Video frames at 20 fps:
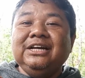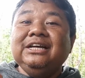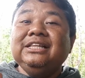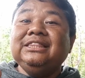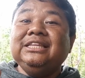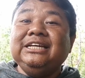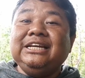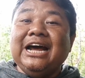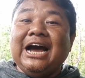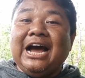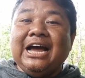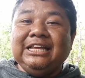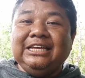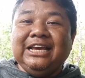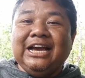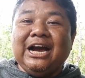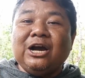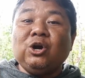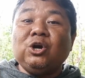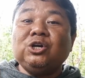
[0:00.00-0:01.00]
tidak
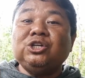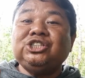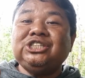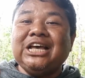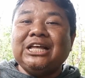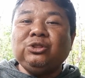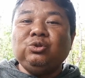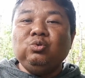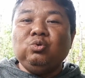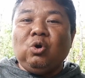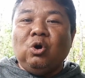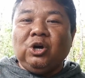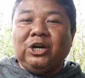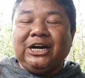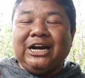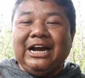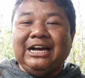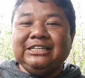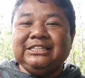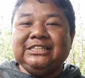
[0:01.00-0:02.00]
hanya satu
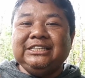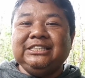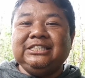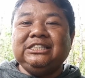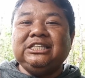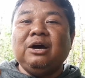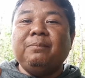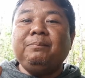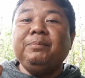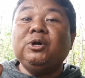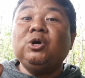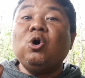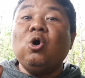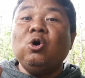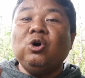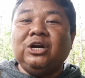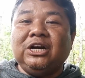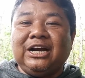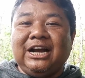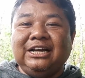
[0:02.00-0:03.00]
kongregasi tetapi
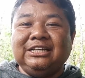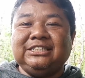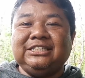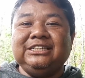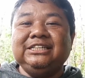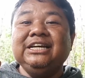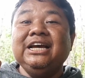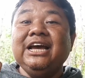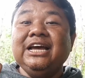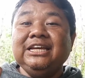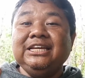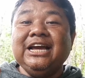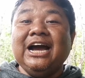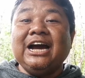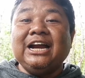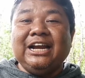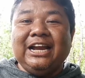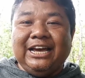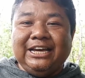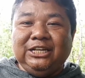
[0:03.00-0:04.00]
kongregasi
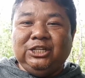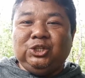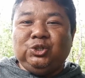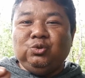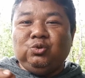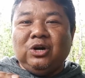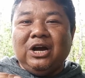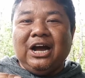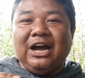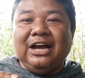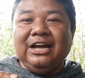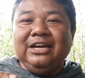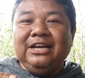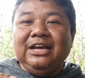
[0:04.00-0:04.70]
yang lain juga.